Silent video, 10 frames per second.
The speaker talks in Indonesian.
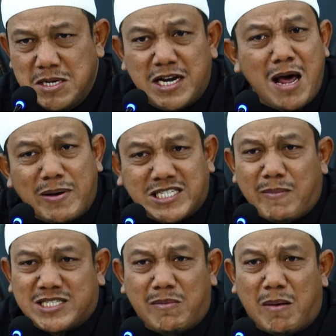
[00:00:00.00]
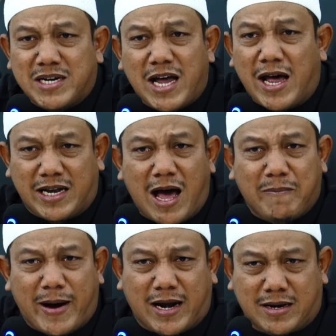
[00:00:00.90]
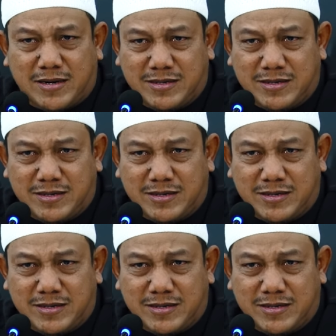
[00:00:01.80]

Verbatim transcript: Kenapa sama-sama menahan lapar